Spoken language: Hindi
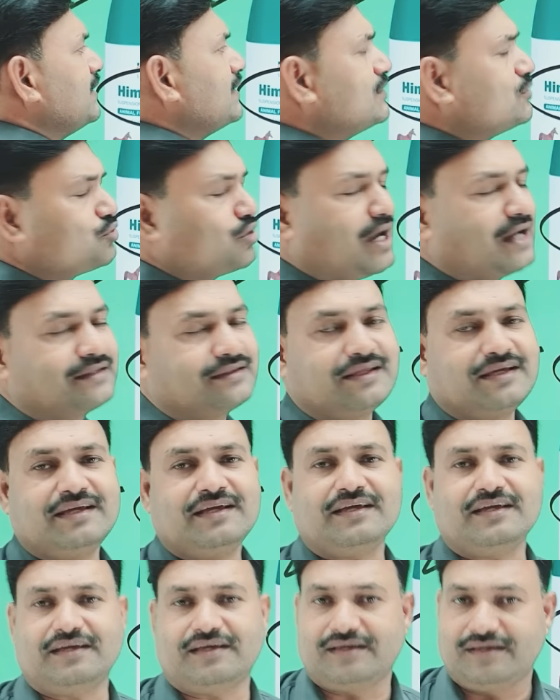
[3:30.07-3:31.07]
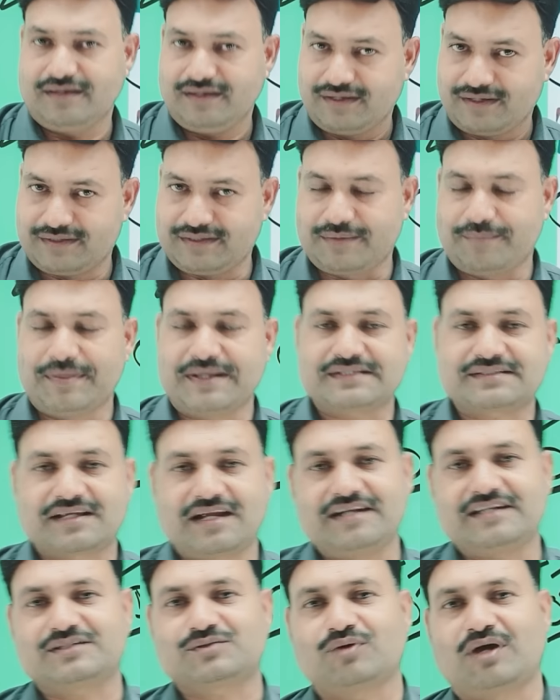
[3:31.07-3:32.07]
के जो आते हैं ये
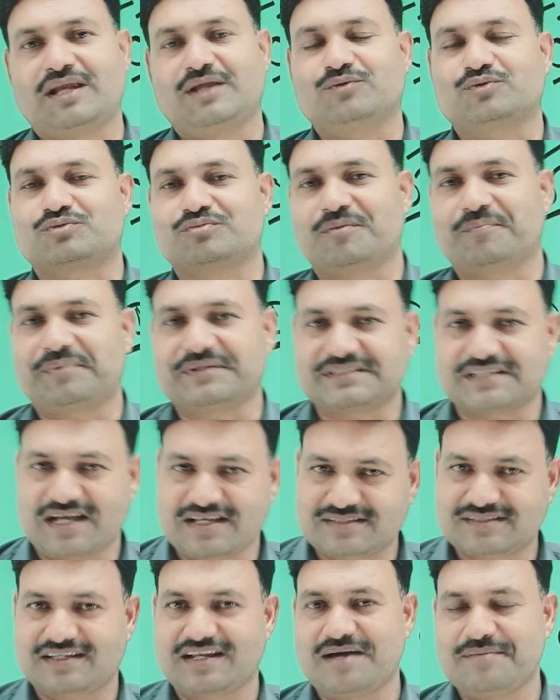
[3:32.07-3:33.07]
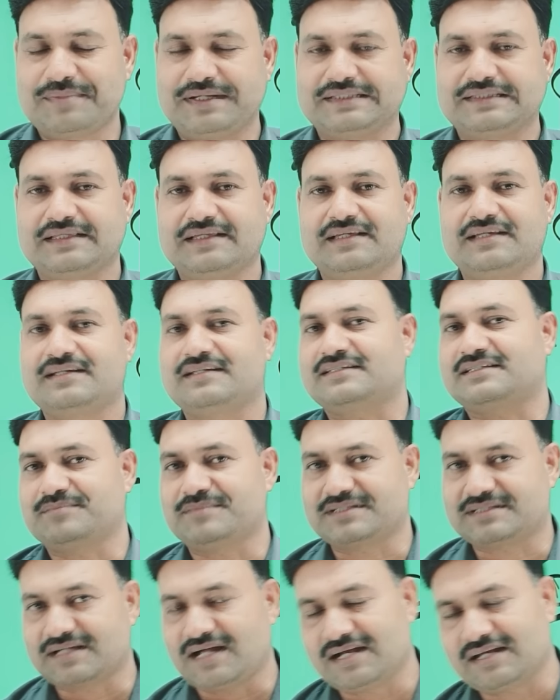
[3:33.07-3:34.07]
मेस्टाइटिस वाले उसमें 50 ग्राम आते हैं किसी
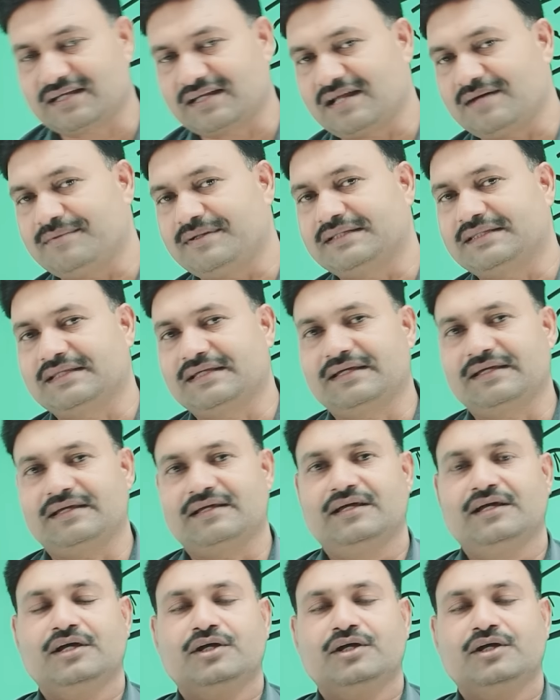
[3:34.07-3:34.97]
में 60 ग्राम आते हैं